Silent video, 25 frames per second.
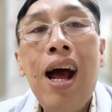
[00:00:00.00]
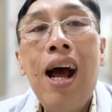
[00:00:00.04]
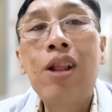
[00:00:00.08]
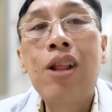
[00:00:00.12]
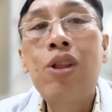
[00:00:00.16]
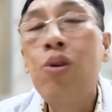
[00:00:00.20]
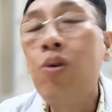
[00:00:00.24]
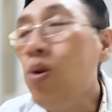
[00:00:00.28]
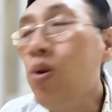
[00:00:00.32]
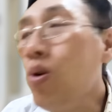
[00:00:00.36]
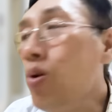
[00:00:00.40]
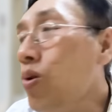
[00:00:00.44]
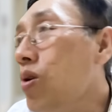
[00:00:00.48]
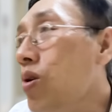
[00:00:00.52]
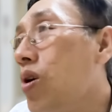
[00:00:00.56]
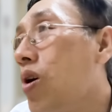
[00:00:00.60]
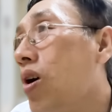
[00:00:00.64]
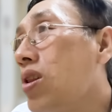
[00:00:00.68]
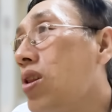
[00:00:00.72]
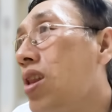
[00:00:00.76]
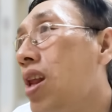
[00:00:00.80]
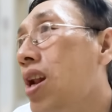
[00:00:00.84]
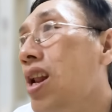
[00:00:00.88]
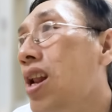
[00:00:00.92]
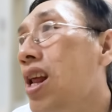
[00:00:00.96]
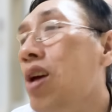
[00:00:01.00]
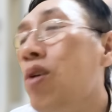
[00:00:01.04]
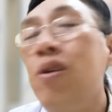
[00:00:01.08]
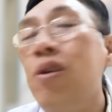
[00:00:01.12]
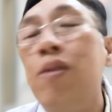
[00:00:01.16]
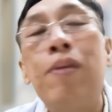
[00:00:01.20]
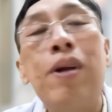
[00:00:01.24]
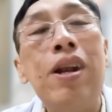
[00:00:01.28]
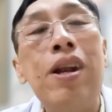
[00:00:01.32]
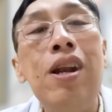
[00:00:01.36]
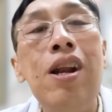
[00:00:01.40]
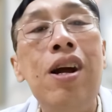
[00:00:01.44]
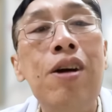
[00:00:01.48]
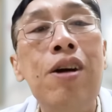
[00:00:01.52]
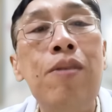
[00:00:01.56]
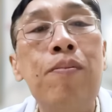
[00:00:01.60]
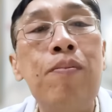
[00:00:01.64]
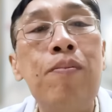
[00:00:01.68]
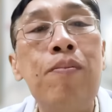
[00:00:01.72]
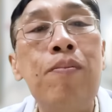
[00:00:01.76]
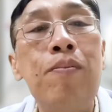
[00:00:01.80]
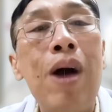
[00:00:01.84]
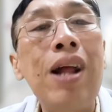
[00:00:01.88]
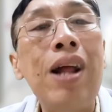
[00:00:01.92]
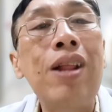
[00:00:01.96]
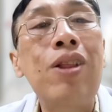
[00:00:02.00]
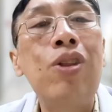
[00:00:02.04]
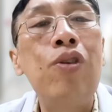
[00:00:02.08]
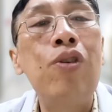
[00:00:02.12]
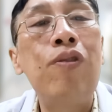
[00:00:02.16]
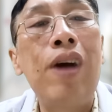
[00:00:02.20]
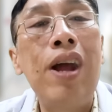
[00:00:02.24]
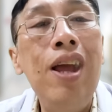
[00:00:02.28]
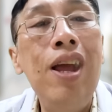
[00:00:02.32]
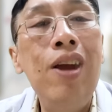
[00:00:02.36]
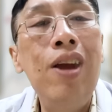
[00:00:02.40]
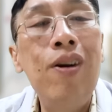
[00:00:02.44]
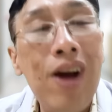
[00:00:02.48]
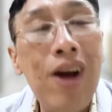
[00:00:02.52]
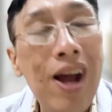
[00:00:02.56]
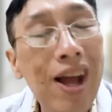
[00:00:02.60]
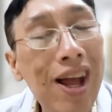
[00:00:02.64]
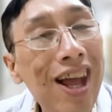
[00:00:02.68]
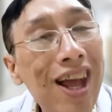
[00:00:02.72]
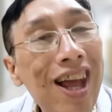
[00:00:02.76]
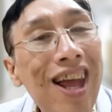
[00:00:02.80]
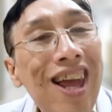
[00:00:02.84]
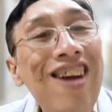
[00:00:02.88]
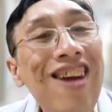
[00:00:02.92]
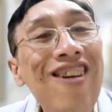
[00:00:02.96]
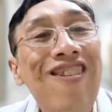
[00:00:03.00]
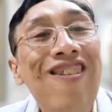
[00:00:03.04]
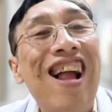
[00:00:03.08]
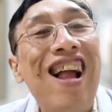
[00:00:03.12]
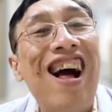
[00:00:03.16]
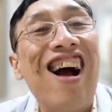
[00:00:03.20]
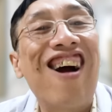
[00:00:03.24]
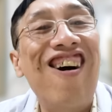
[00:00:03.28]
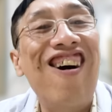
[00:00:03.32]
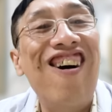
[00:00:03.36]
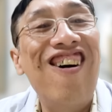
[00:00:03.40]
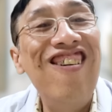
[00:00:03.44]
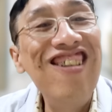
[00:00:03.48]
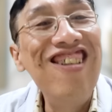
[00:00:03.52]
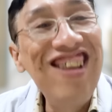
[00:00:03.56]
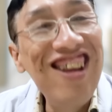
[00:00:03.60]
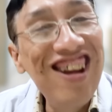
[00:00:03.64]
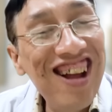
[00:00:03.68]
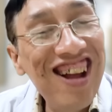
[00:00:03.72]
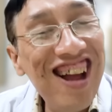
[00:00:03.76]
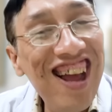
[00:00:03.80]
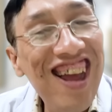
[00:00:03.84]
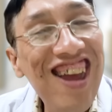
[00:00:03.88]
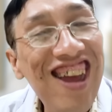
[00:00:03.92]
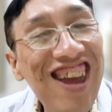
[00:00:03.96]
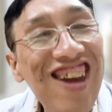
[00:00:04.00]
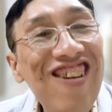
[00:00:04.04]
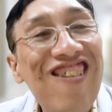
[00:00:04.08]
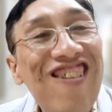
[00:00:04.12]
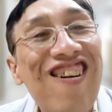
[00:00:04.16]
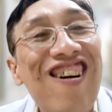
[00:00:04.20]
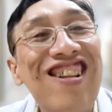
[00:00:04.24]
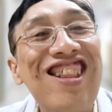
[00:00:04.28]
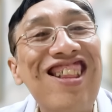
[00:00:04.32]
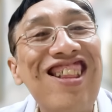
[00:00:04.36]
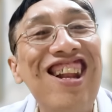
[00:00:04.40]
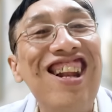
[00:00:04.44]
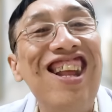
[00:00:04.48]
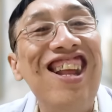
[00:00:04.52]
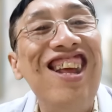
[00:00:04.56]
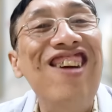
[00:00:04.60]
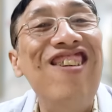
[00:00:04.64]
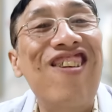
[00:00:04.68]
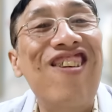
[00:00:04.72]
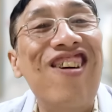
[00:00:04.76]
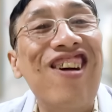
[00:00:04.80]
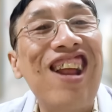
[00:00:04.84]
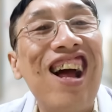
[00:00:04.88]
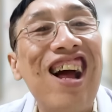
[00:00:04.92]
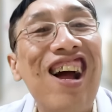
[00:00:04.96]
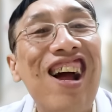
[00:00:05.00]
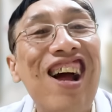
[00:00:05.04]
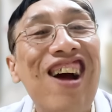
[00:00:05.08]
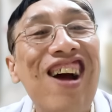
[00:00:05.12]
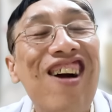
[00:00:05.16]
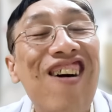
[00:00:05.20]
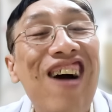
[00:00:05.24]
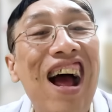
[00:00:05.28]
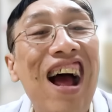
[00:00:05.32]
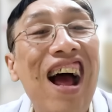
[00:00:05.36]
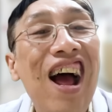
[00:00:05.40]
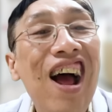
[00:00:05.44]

tôi luôn có tình yêu nhưng mà đừng bắt tôi phải yêu hãy yêu là khổ nhưng yêu có tình yêu có thăng hoa